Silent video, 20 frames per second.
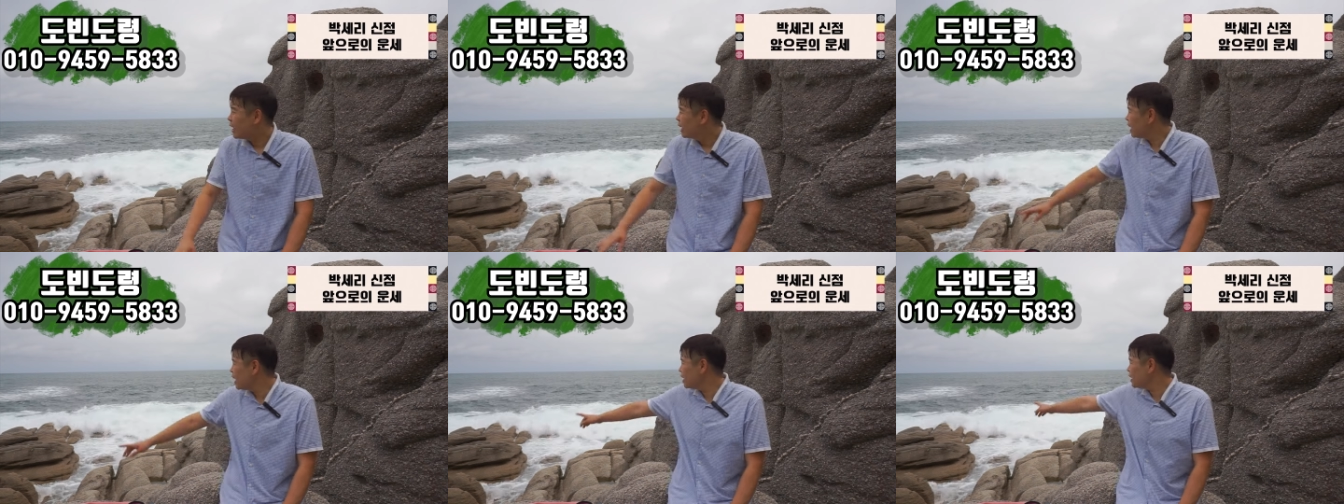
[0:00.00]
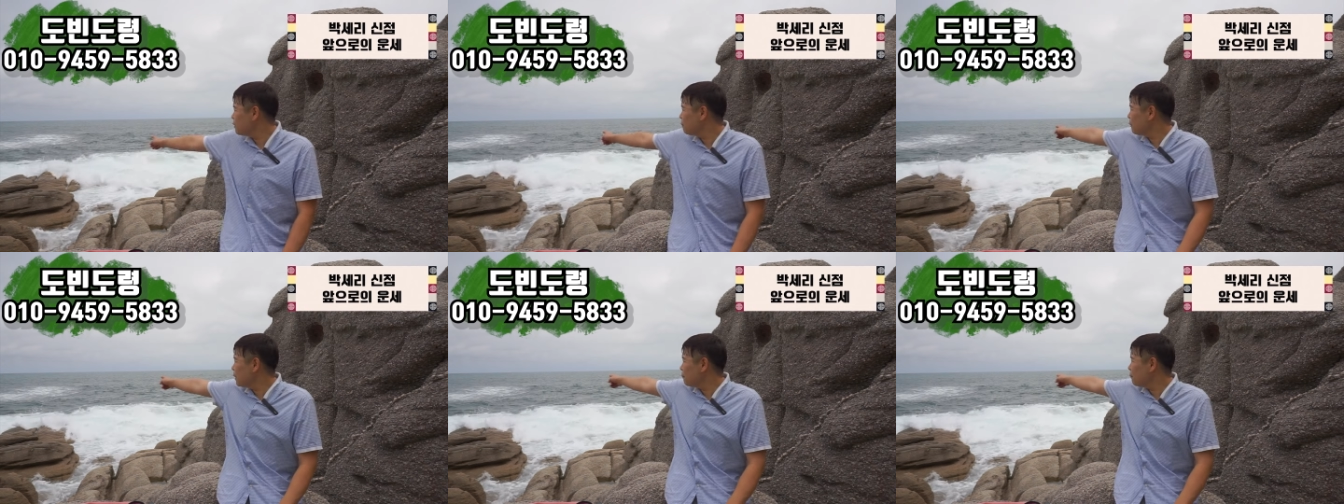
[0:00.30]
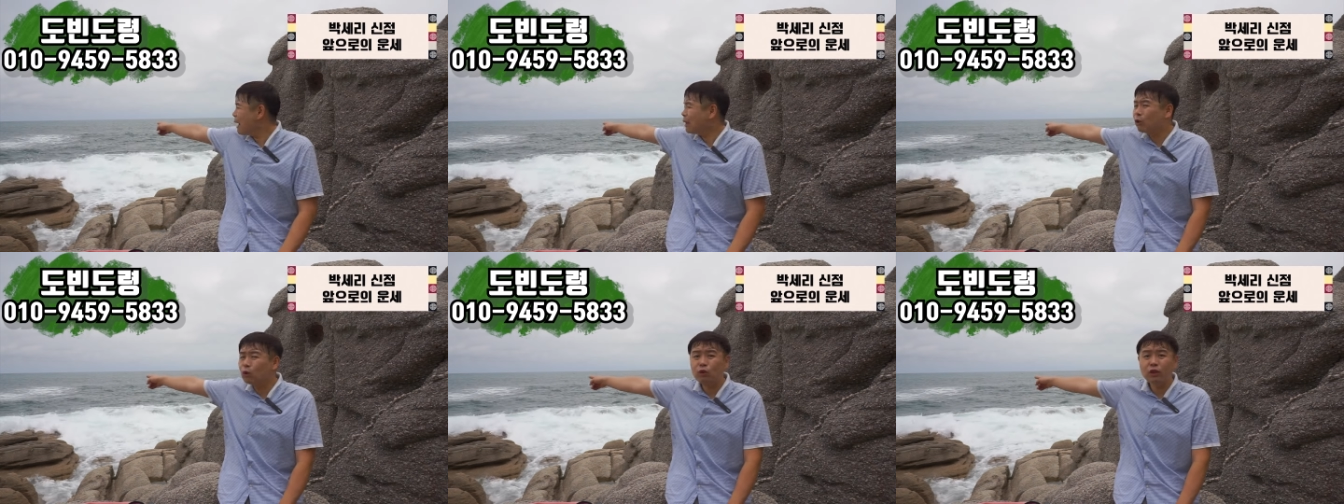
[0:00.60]
이제
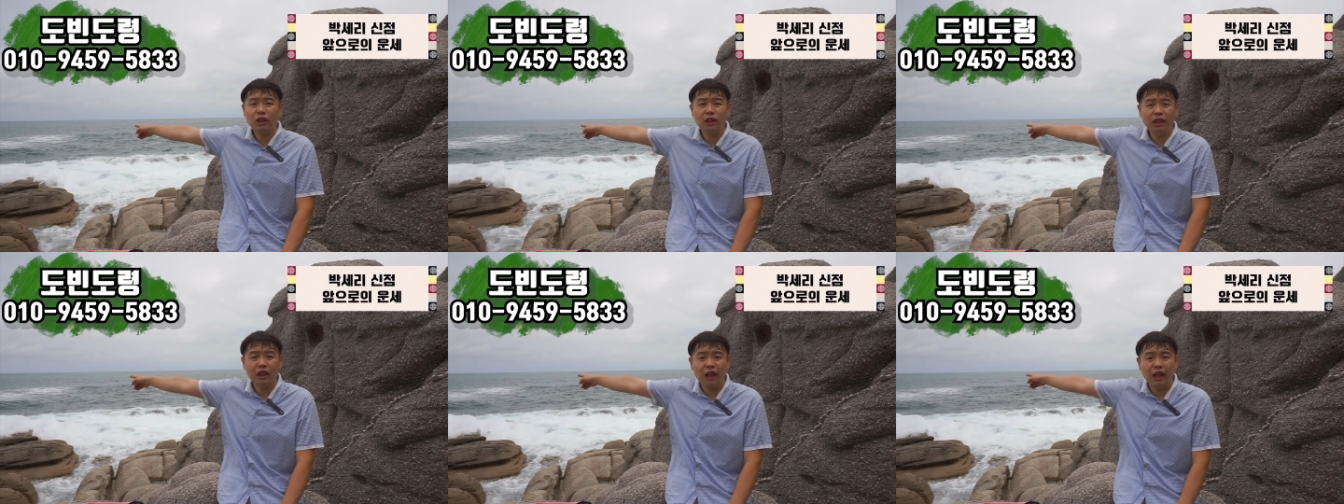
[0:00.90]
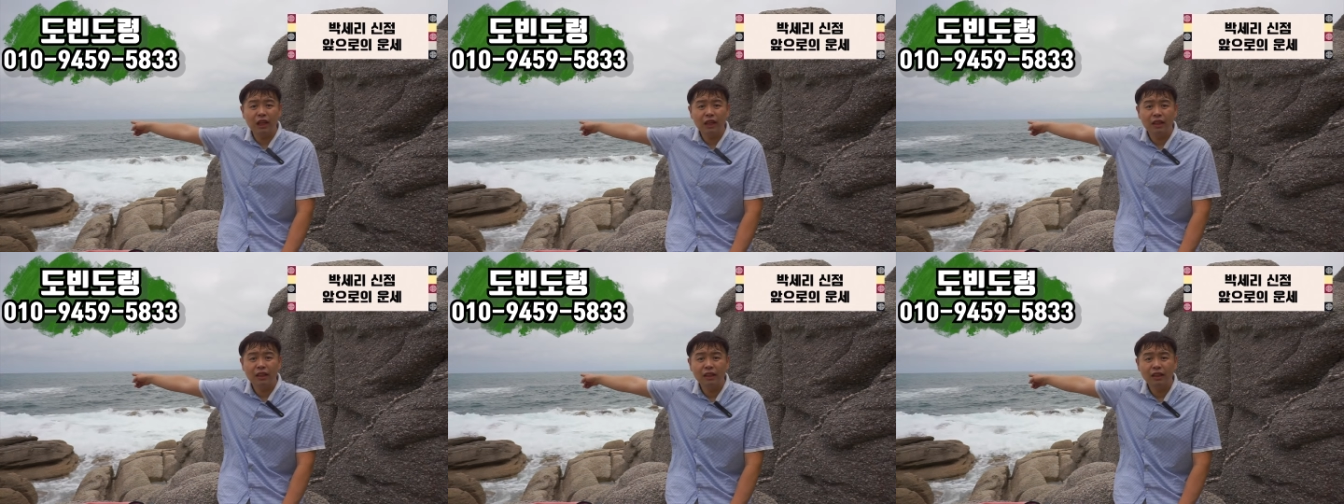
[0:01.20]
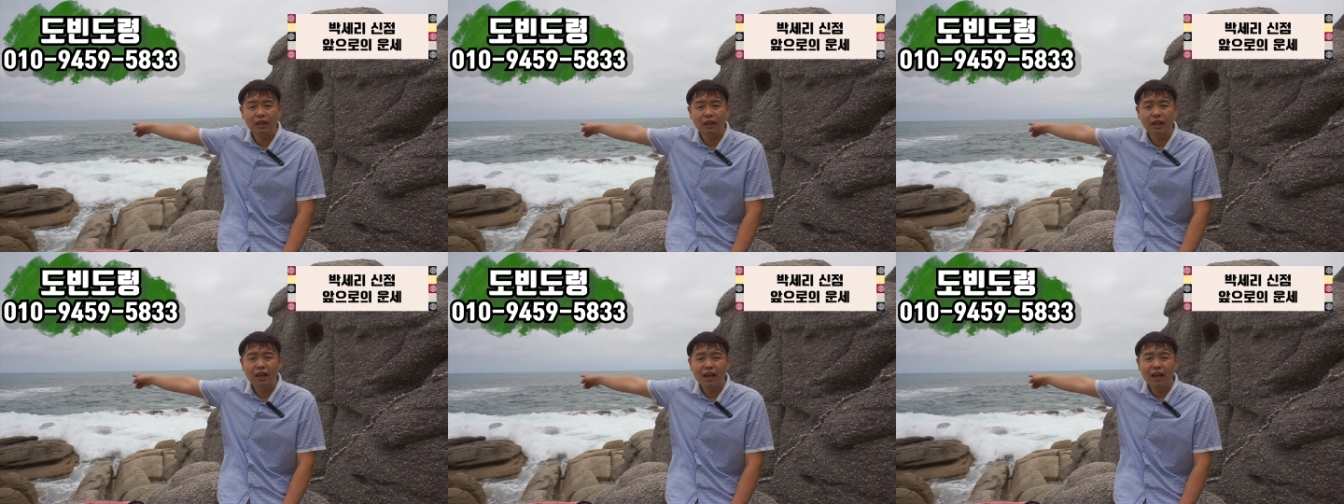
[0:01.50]
파도 치지
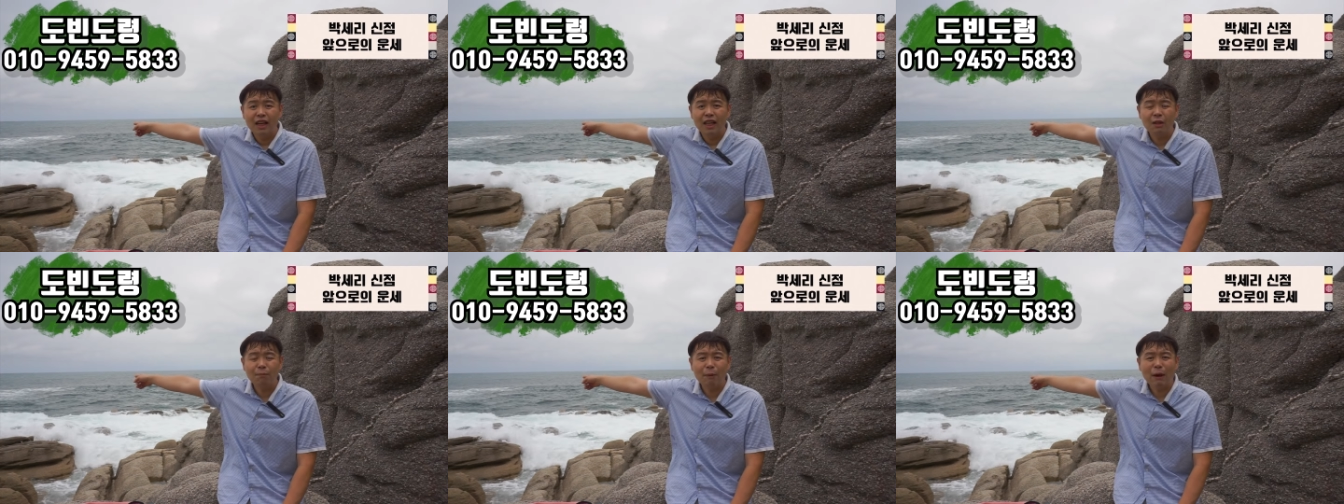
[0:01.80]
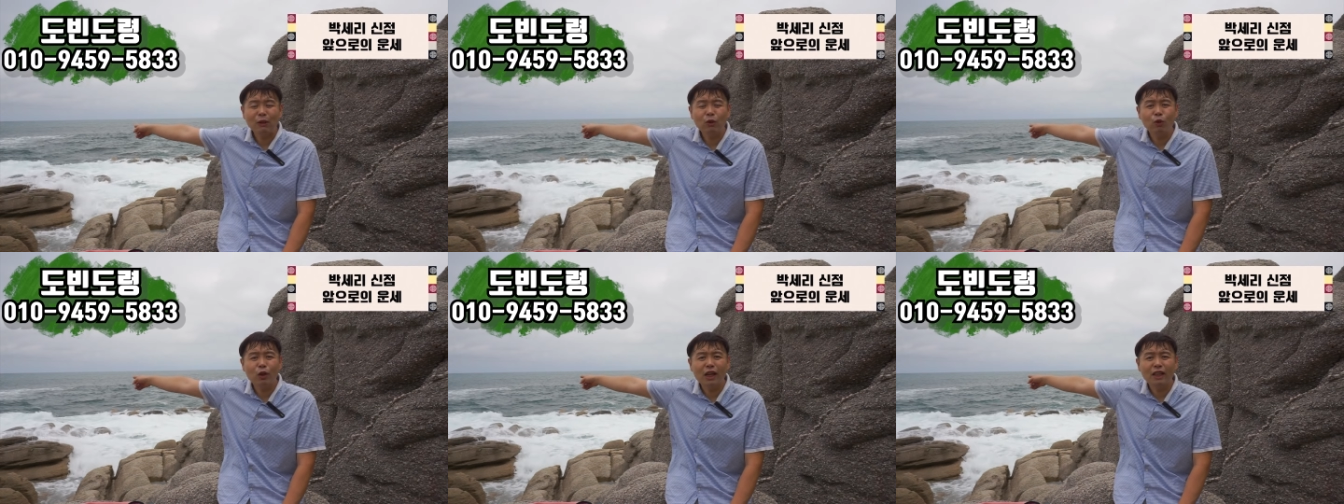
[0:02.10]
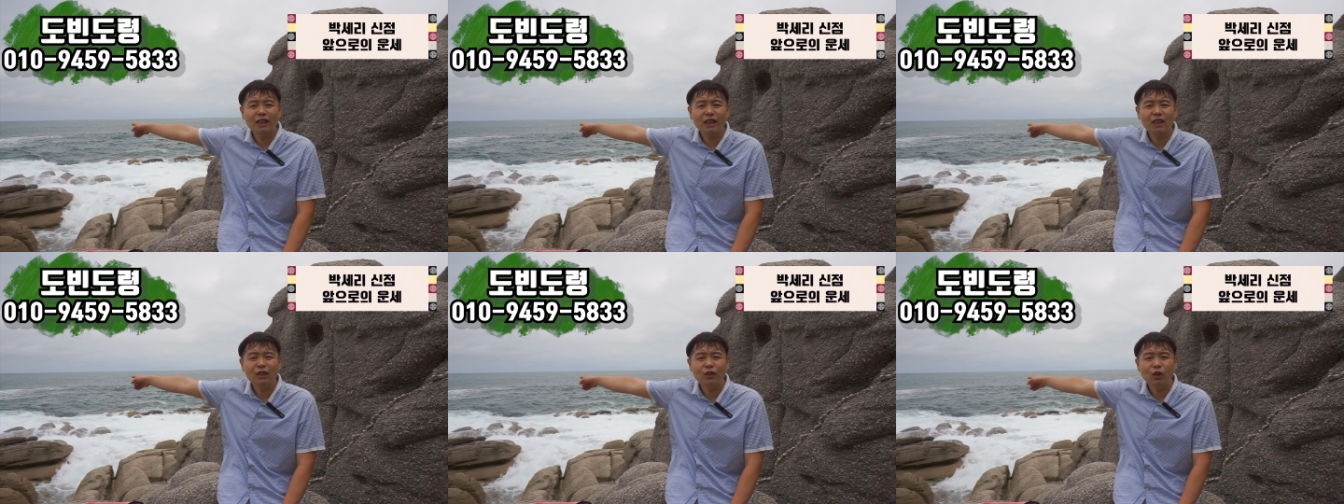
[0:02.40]
이
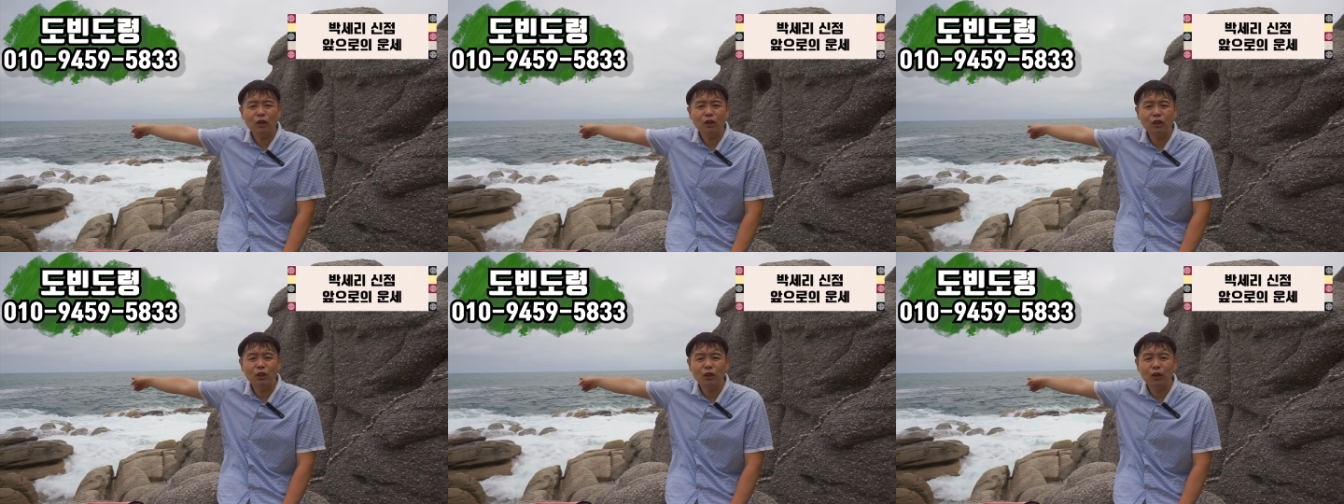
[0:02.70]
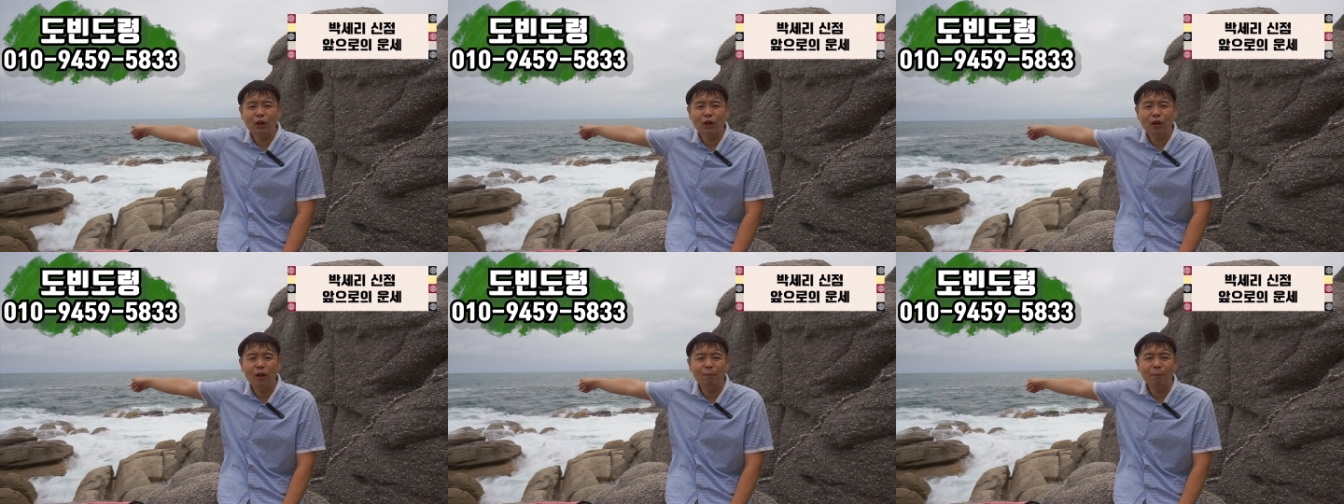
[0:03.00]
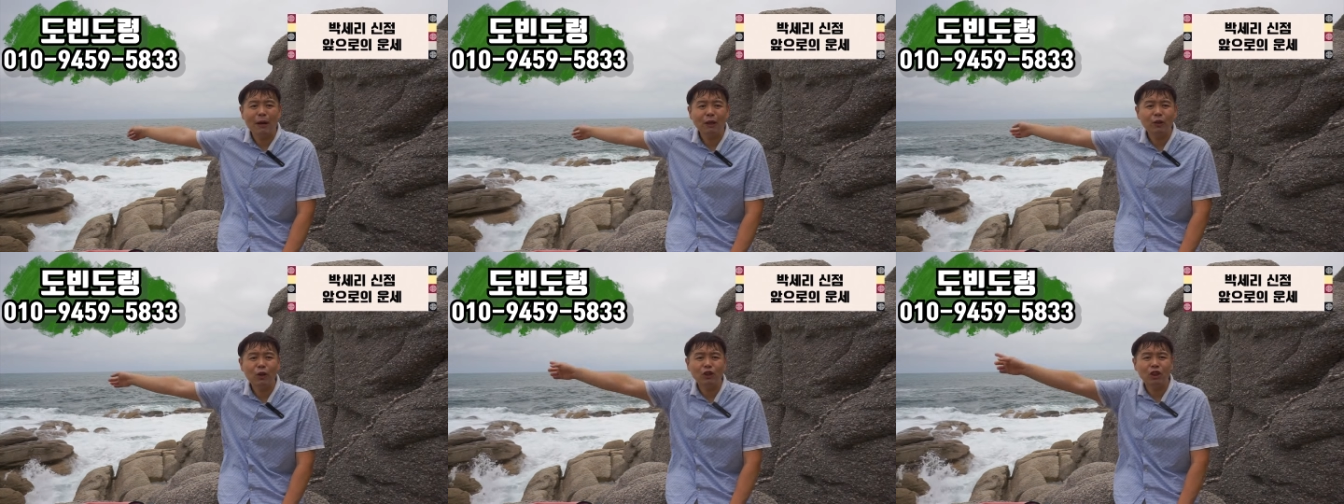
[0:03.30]
파도야 치는
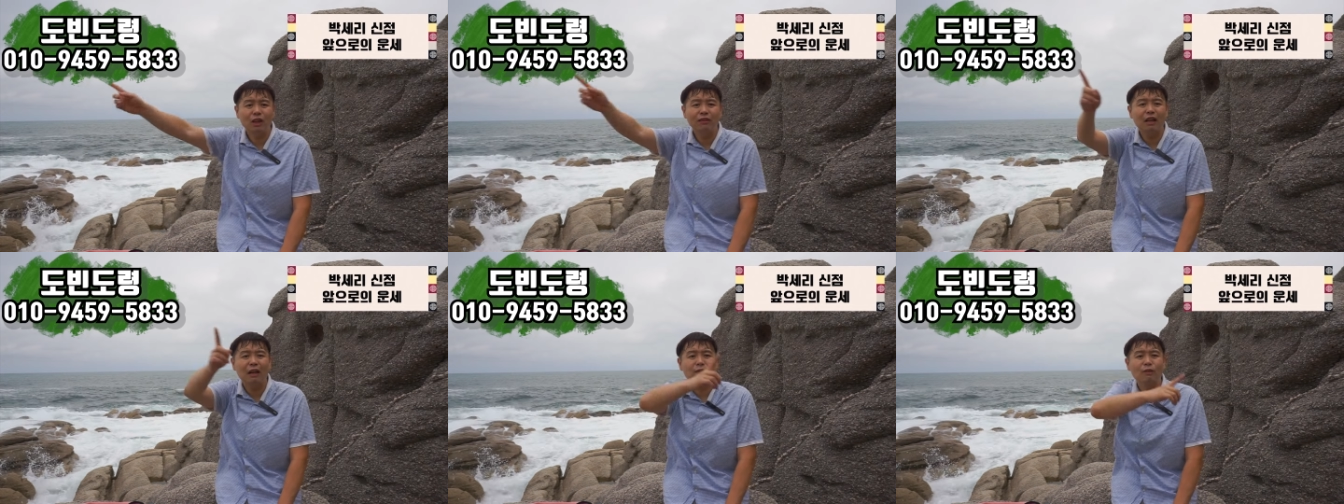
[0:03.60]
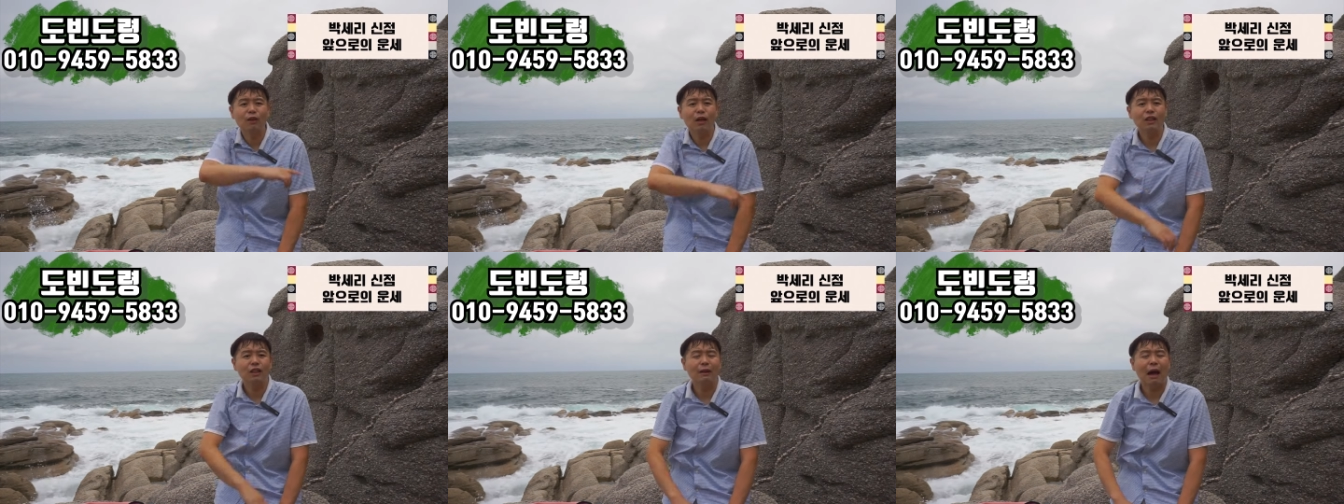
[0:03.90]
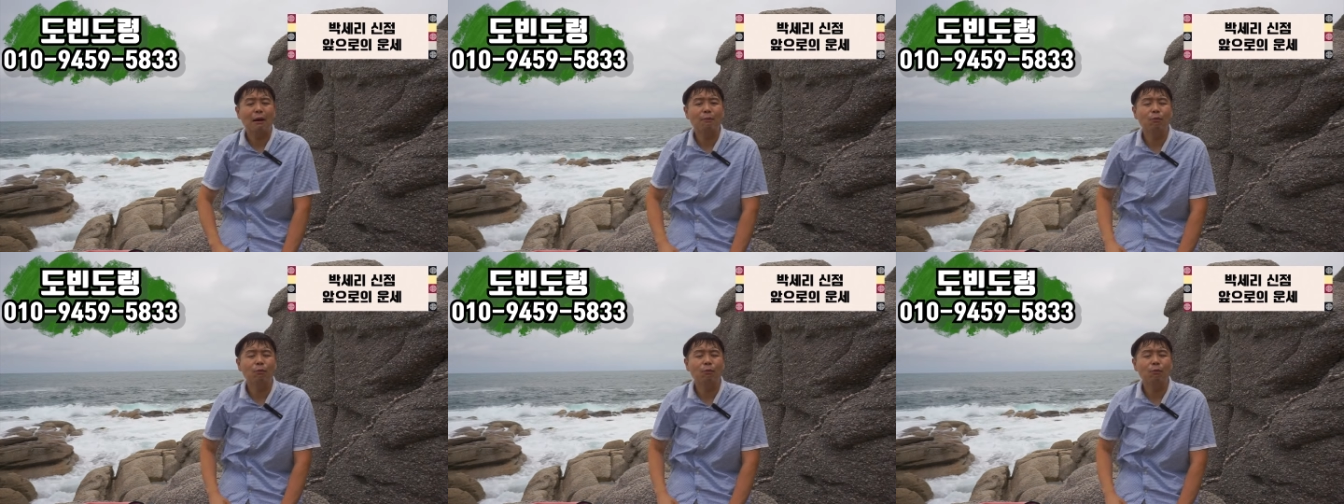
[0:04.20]
것처럼 파도처럼 남는 게 지금